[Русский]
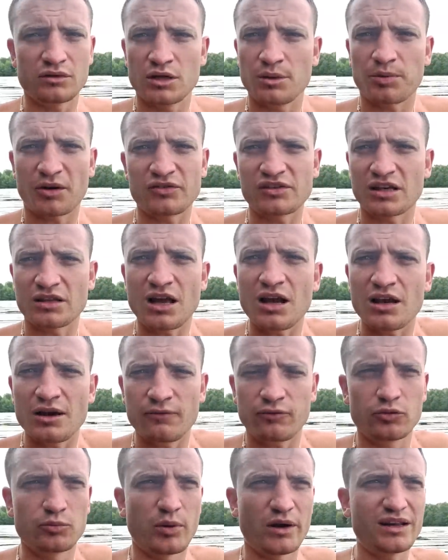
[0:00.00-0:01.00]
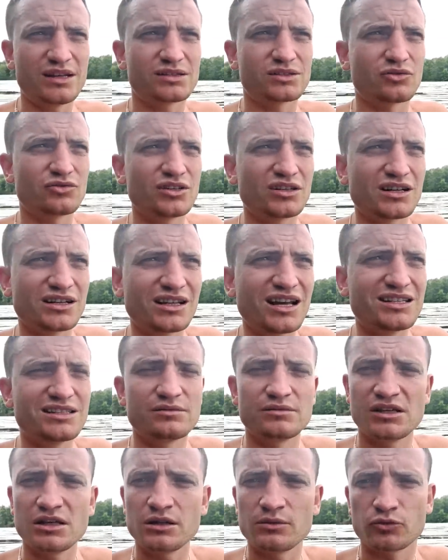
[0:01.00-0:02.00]
не профессиональный футболист, он никогда
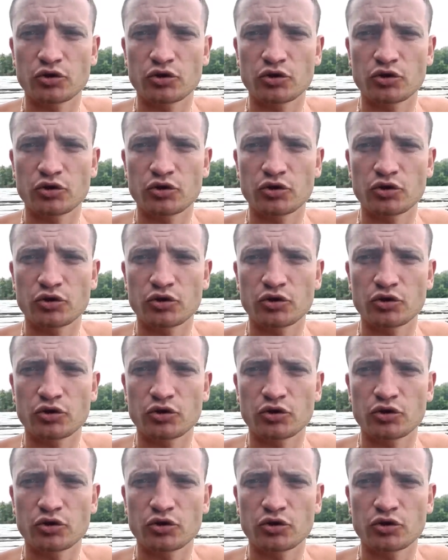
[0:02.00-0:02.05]
этим делом